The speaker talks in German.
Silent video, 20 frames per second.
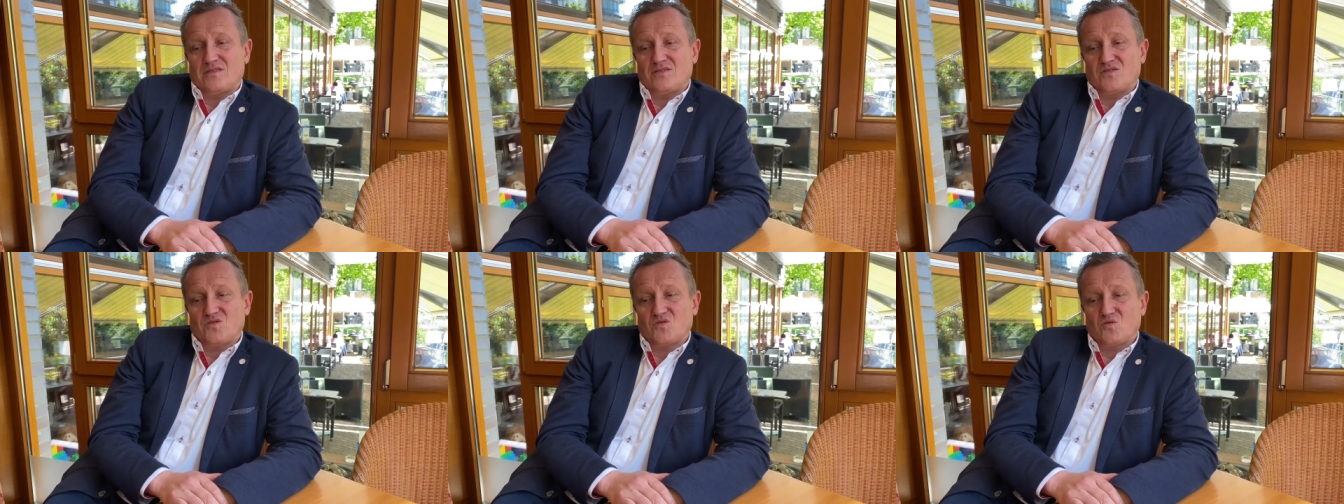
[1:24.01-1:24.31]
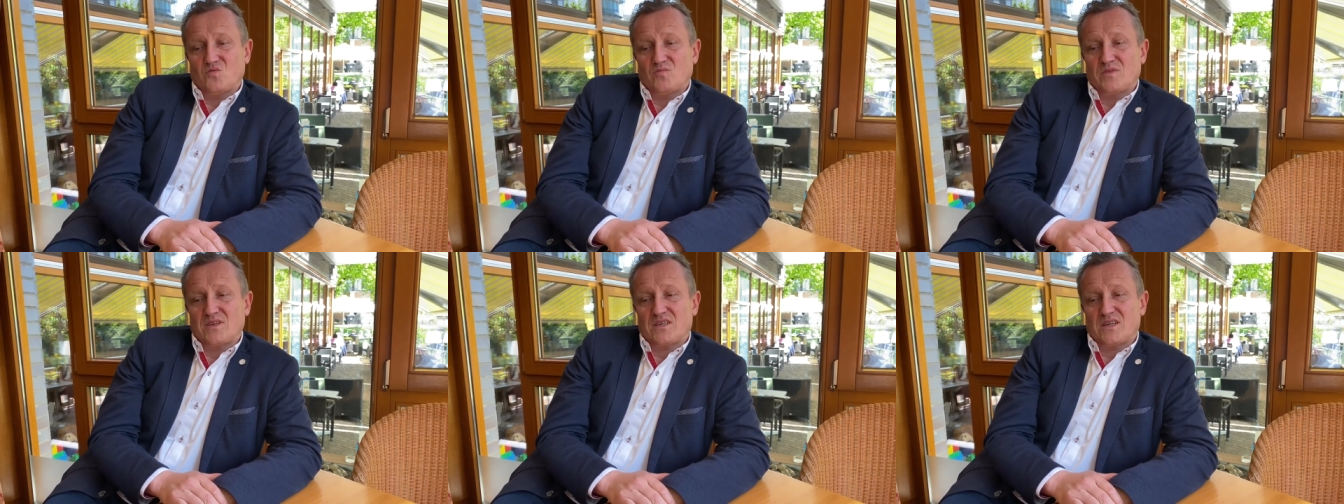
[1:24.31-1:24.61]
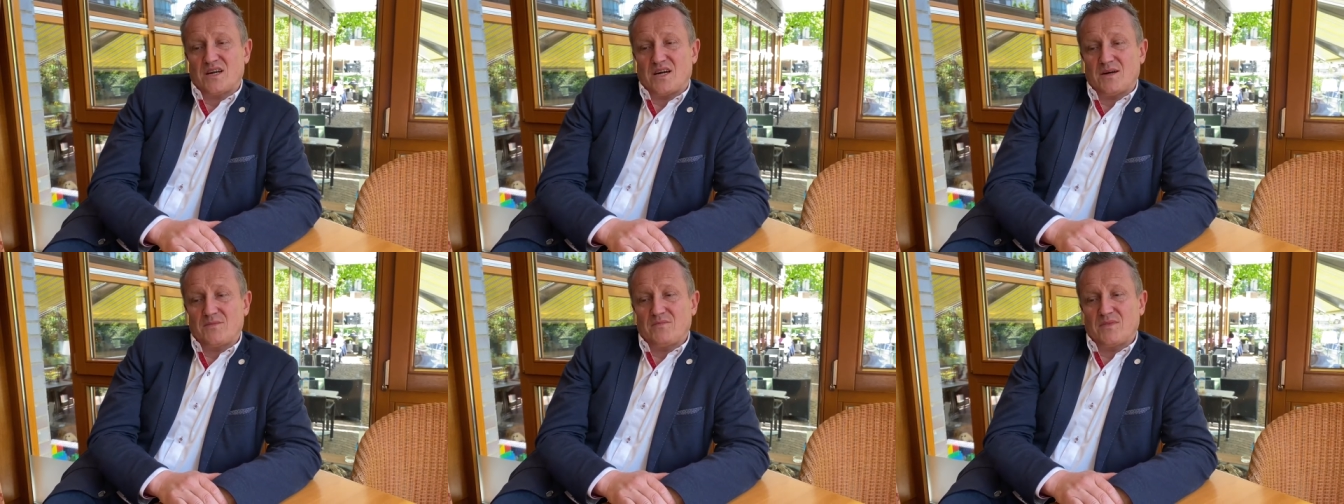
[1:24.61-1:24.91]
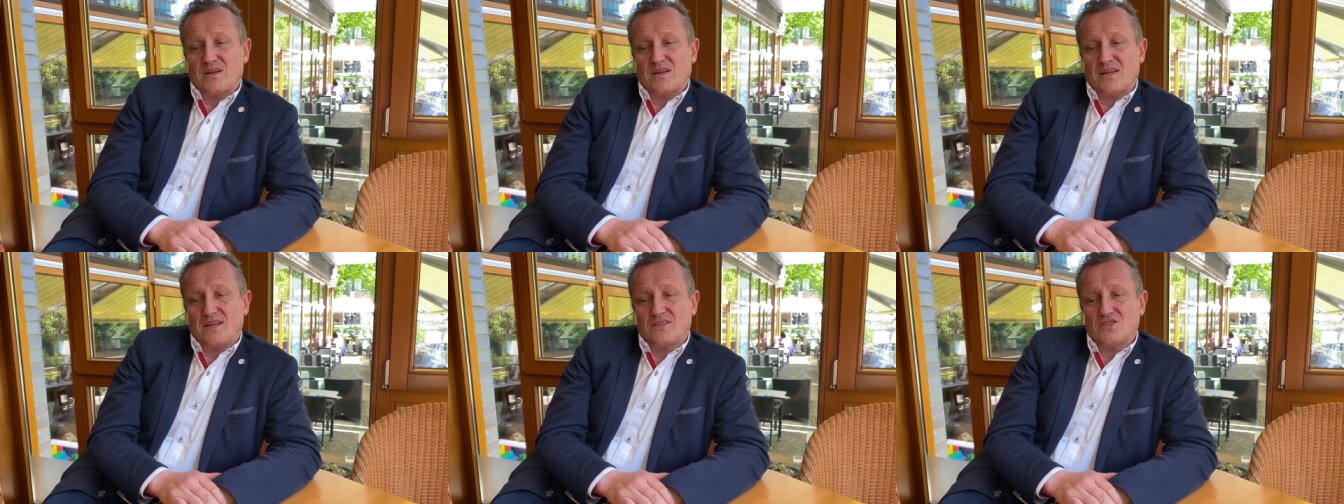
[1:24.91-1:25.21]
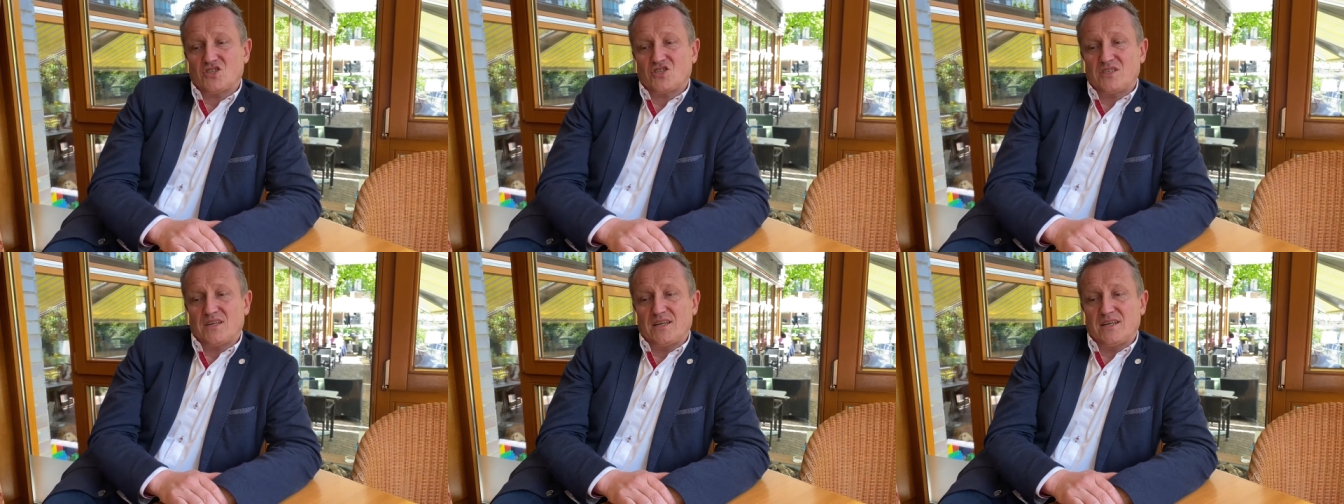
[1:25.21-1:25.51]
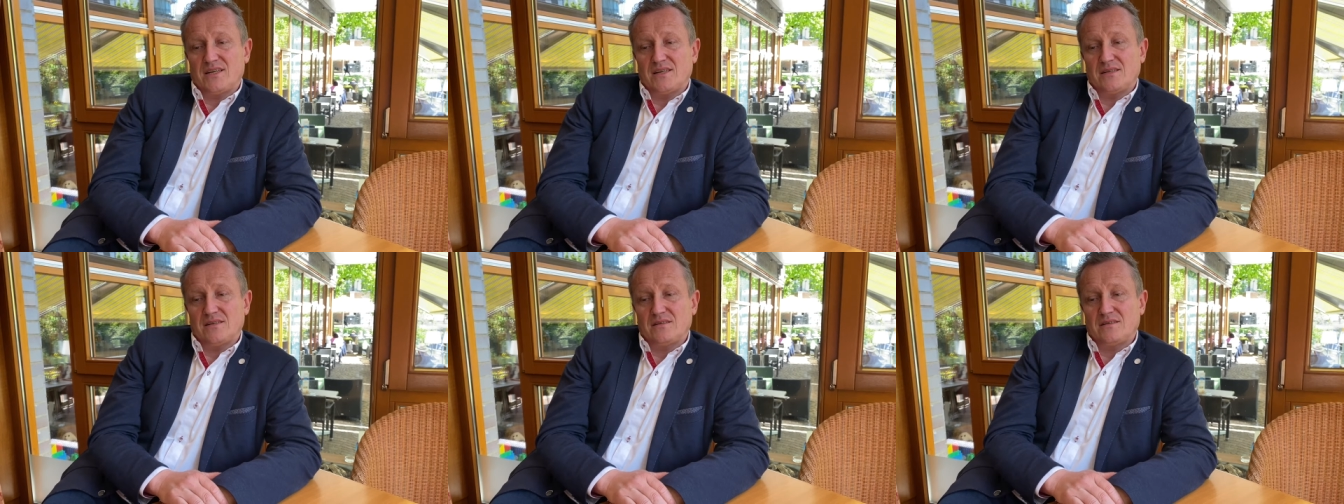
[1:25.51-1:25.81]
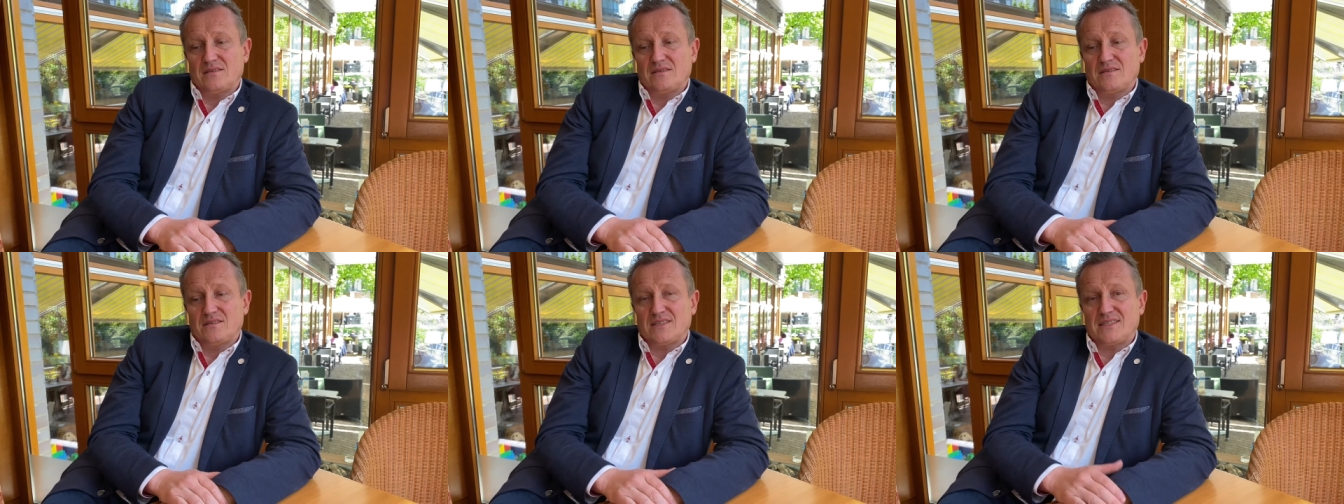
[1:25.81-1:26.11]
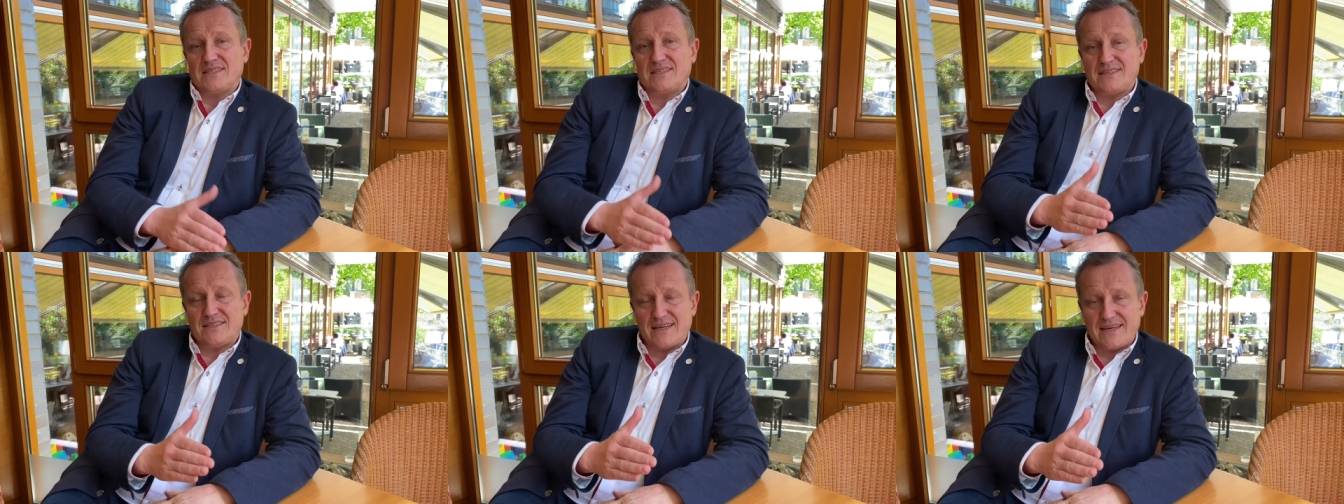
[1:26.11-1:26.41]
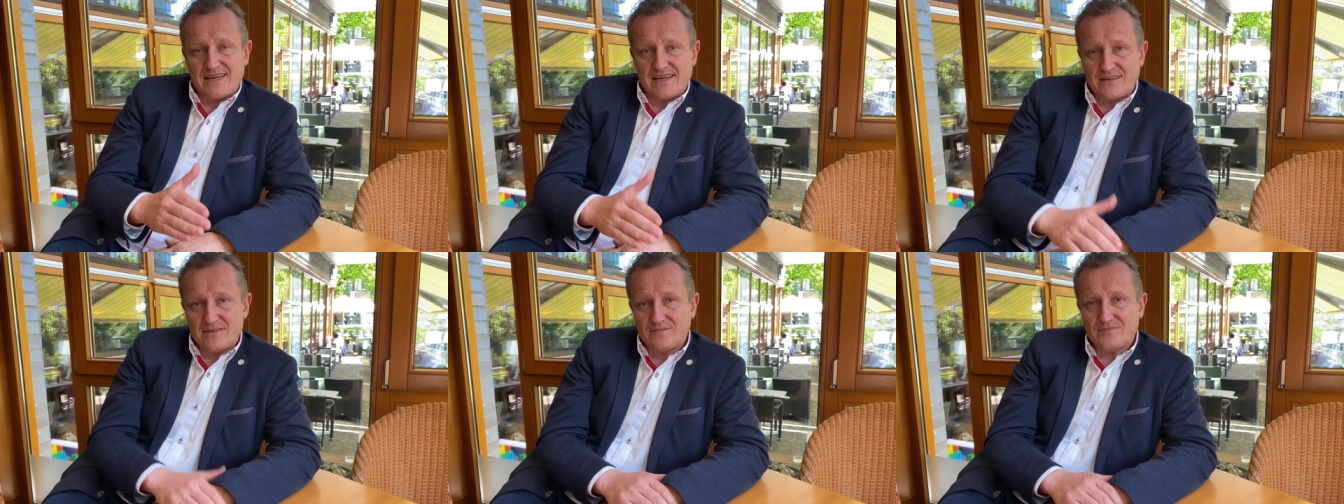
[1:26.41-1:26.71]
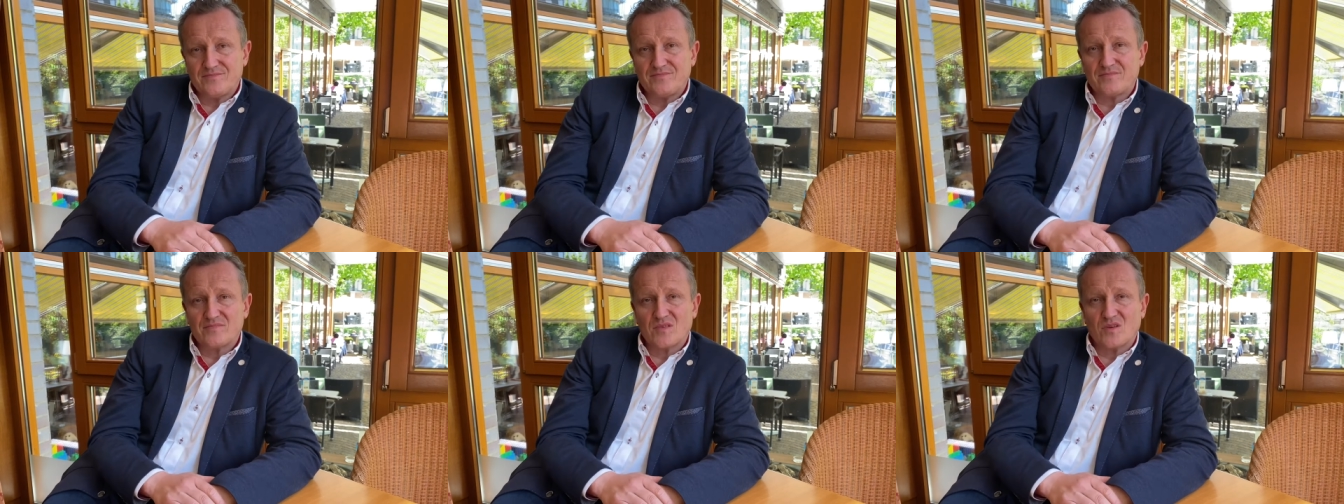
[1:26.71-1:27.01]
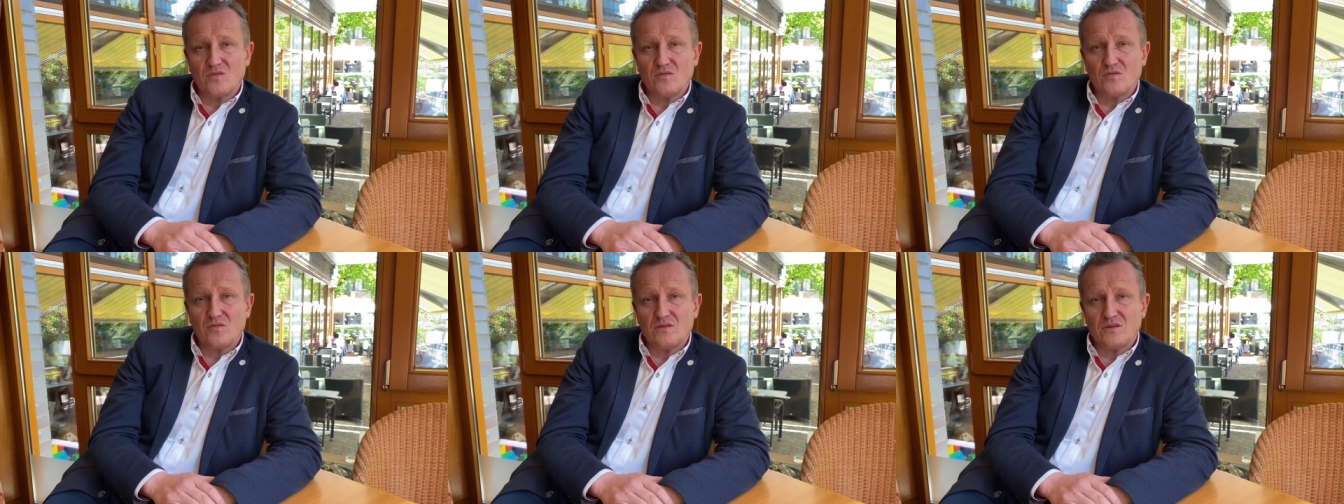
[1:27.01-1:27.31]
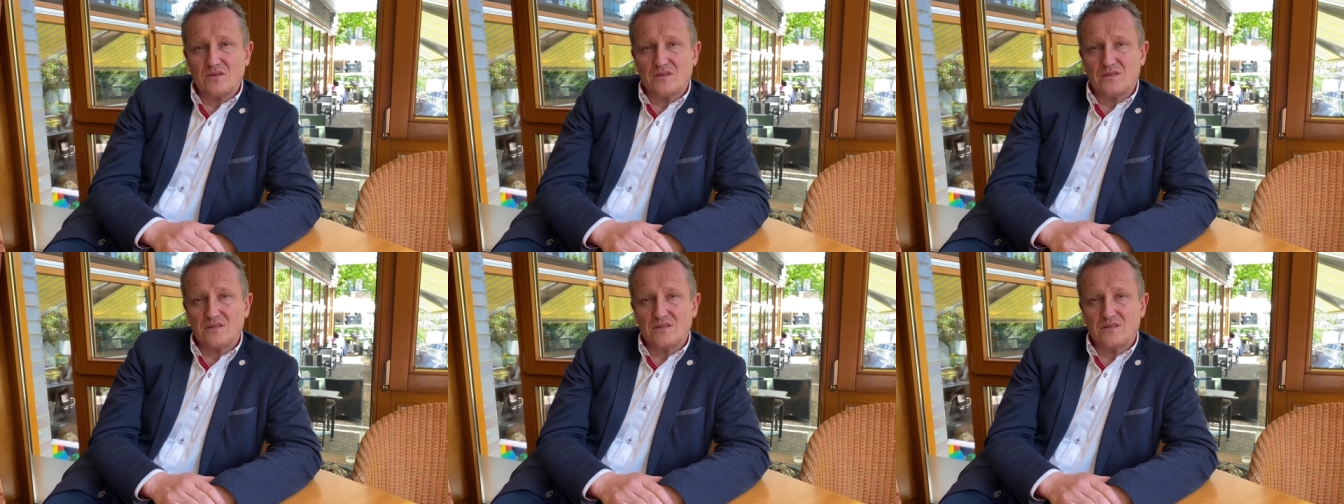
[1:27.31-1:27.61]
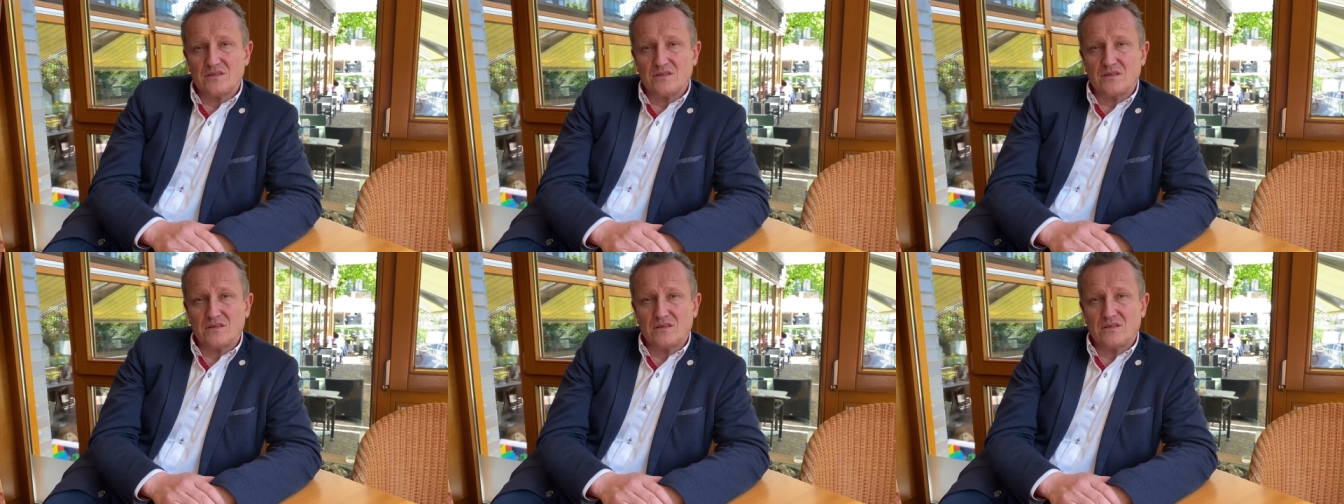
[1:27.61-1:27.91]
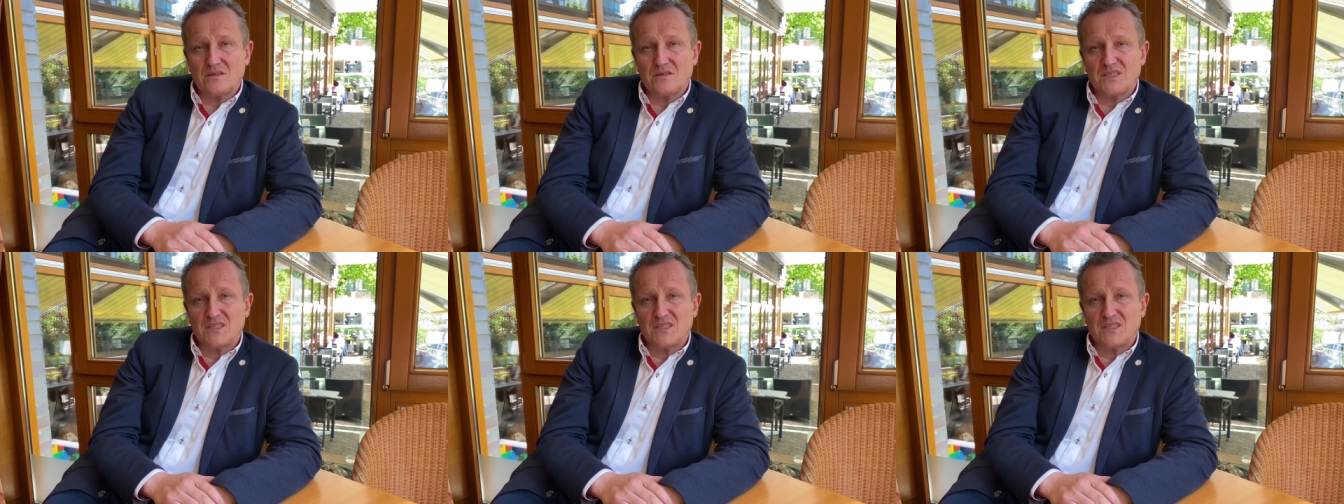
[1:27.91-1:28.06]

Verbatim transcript: somit kamen dann ganz schnell Ideen und äh,